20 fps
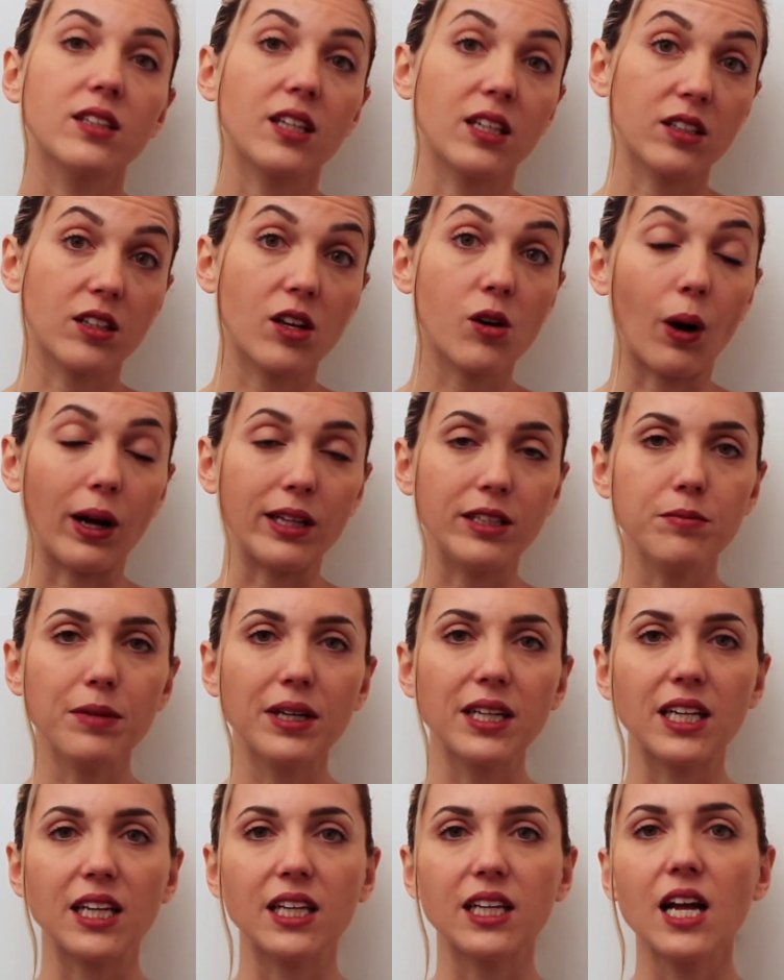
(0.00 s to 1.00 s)
tenderò a
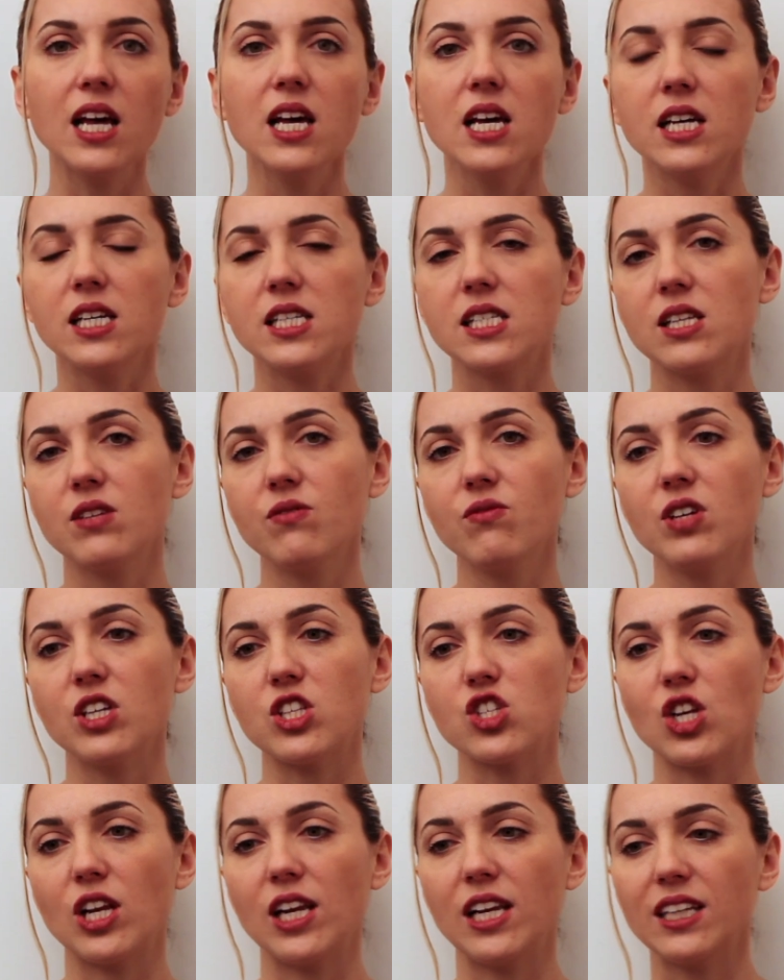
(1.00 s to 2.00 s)
dimagrire, se
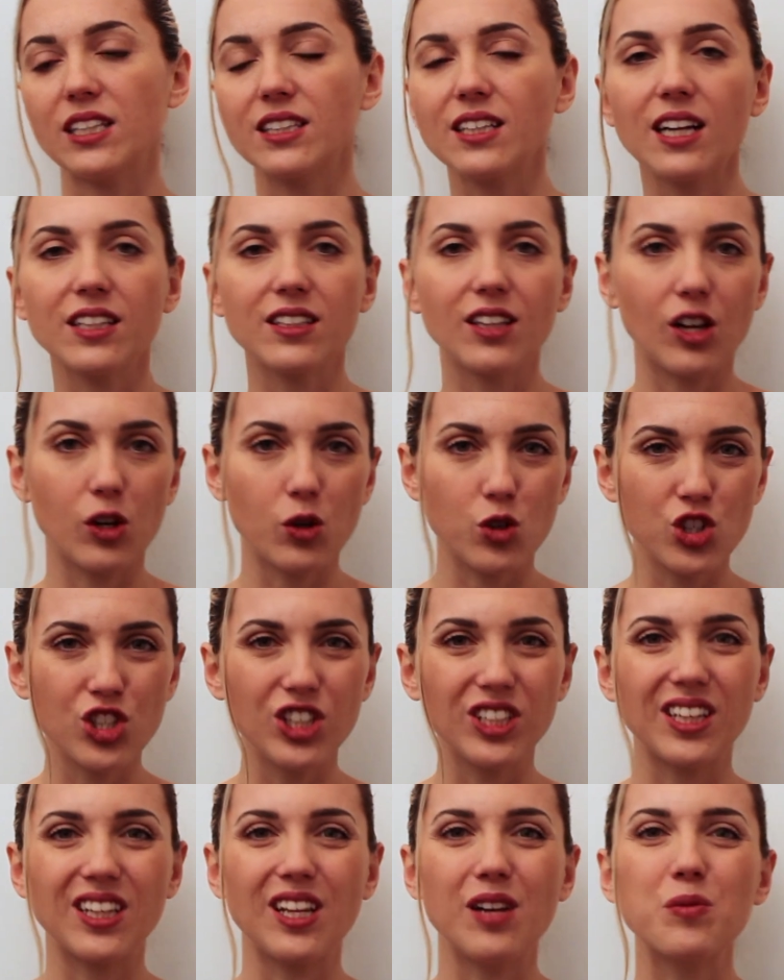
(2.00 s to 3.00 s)
invece le entrate e le
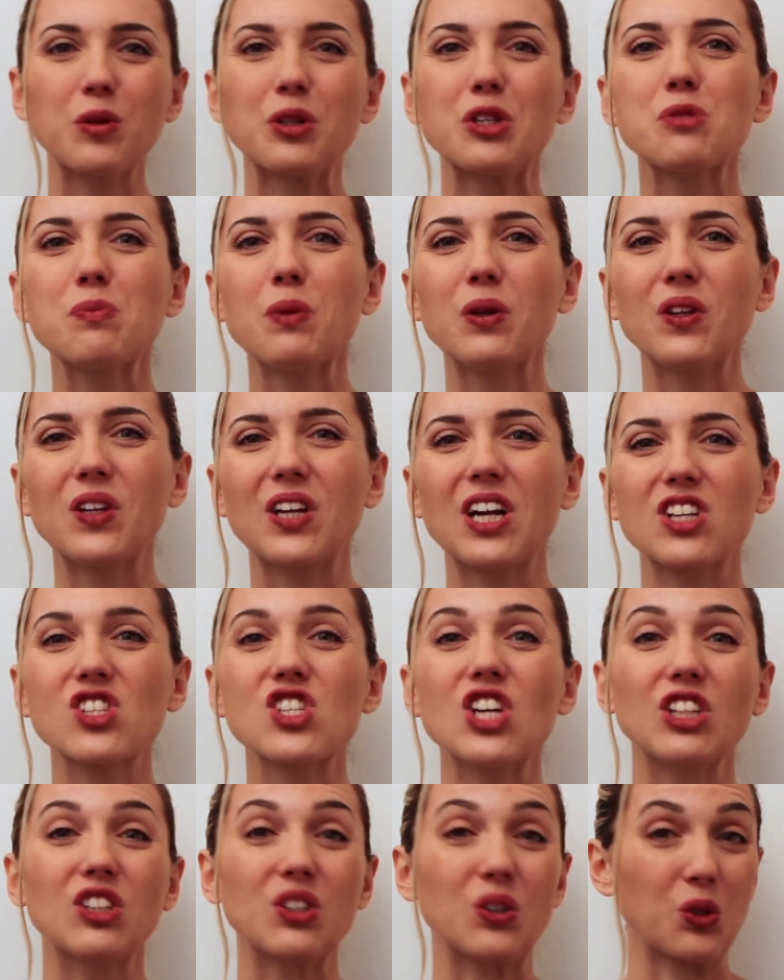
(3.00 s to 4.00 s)
uscite del mio dispendio
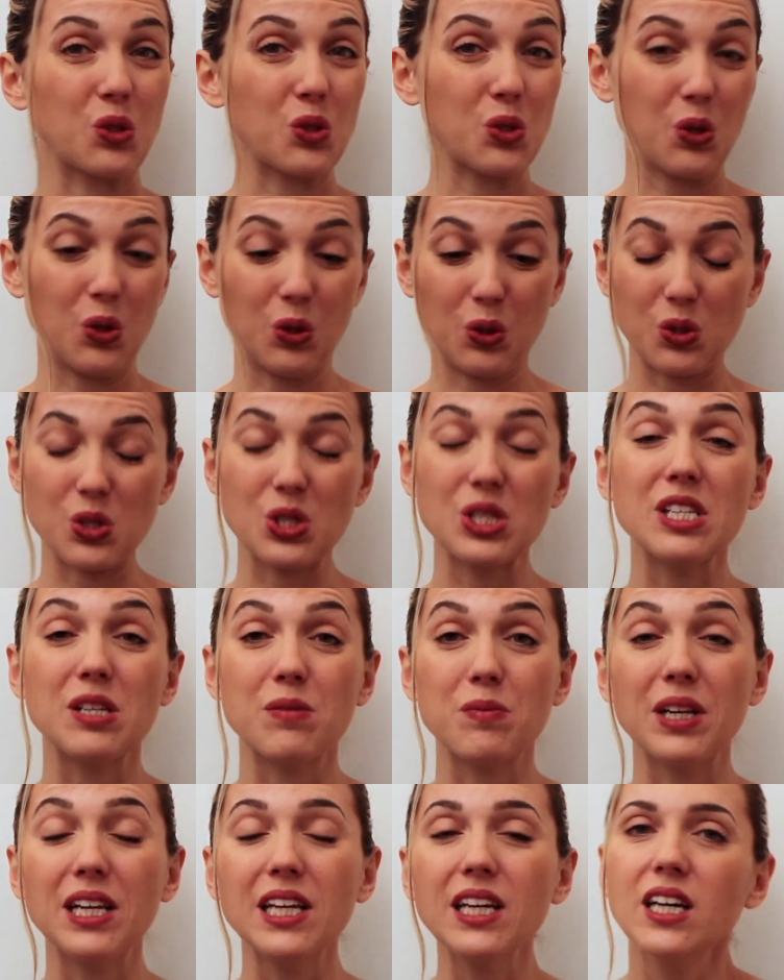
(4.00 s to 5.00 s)
energetico sono
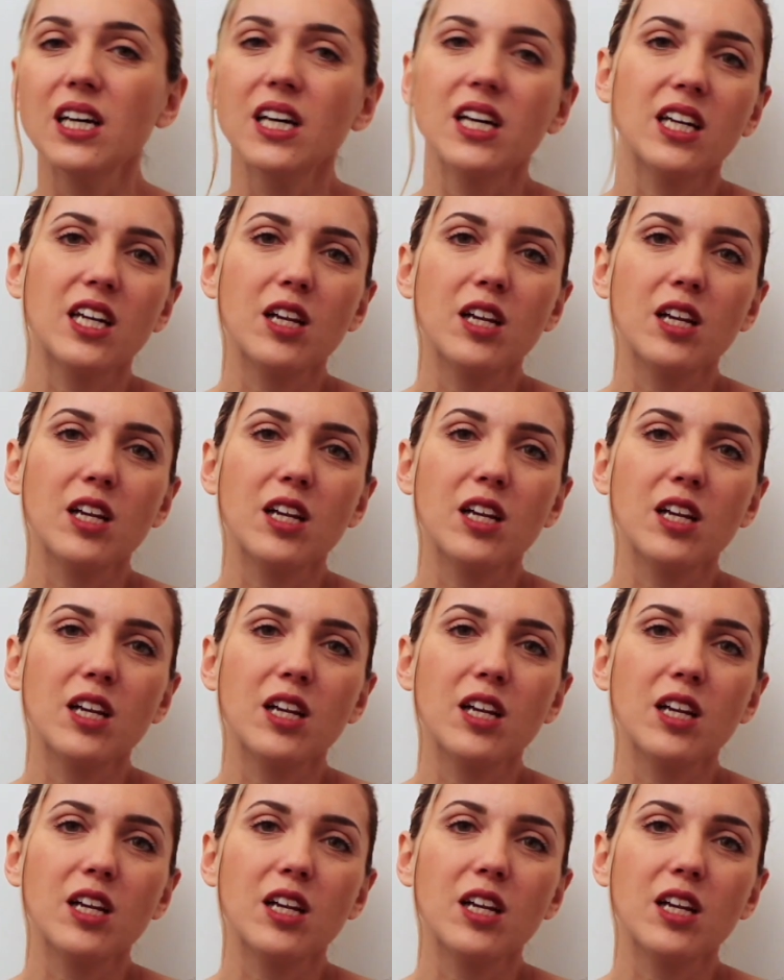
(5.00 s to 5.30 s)
simili,